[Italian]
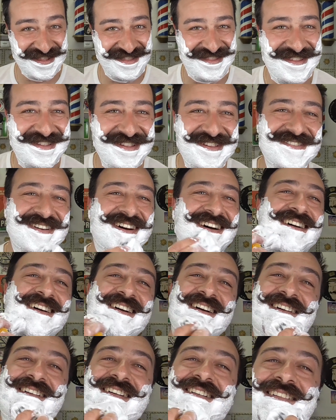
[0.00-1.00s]
reattiva
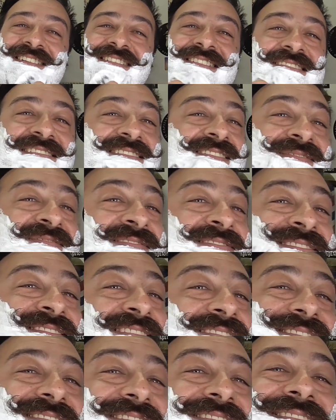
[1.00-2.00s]
diciamo
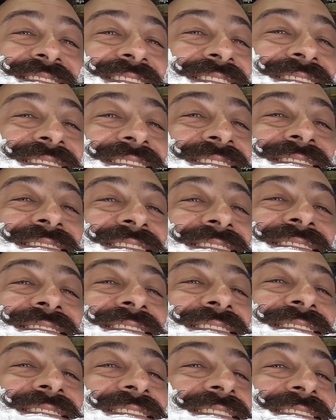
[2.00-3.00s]
così
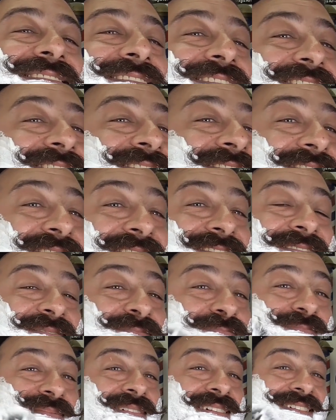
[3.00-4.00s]
non
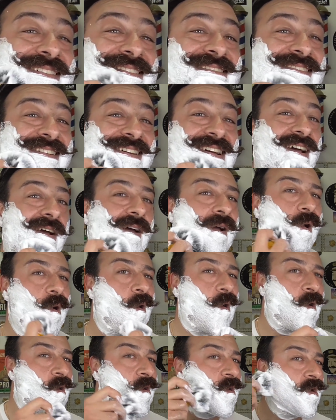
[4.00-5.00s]
sto bene
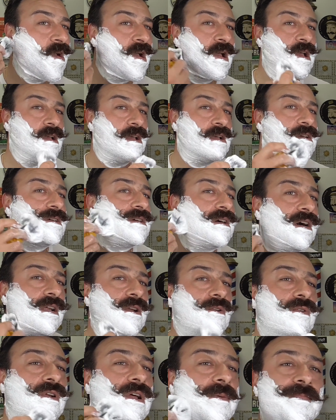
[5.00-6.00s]

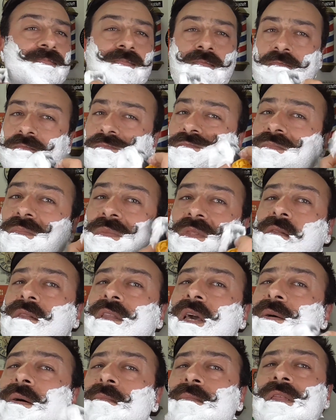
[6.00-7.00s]
allora
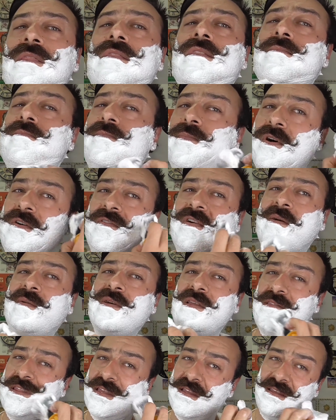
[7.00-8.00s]
andiamo a mettere un po'
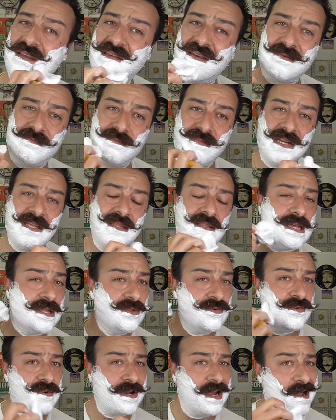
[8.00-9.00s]
veramente di
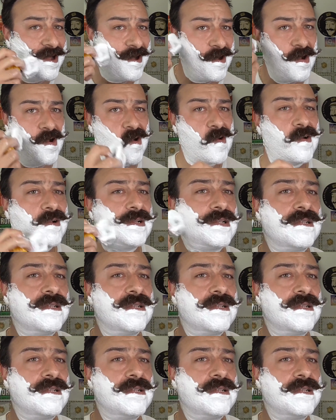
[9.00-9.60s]
blindatura